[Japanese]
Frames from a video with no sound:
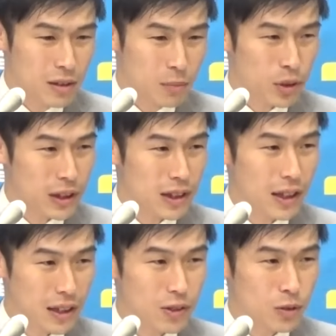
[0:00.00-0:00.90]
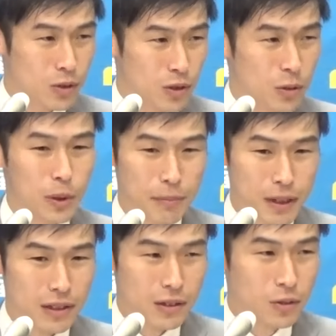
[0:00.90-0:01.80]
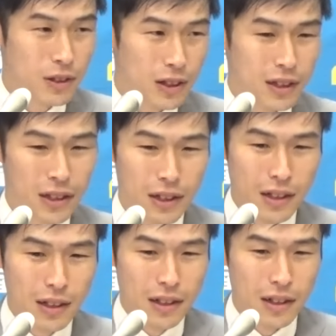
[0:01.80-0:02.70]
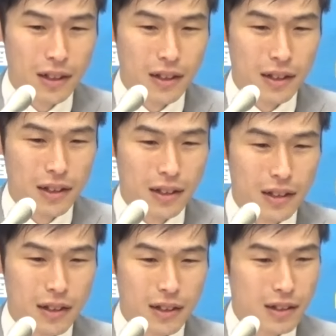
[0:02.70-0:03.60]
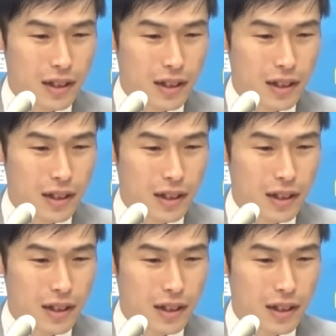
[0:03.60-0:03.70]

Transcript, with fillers: 問題じゃないかと思います。その中で、えー、立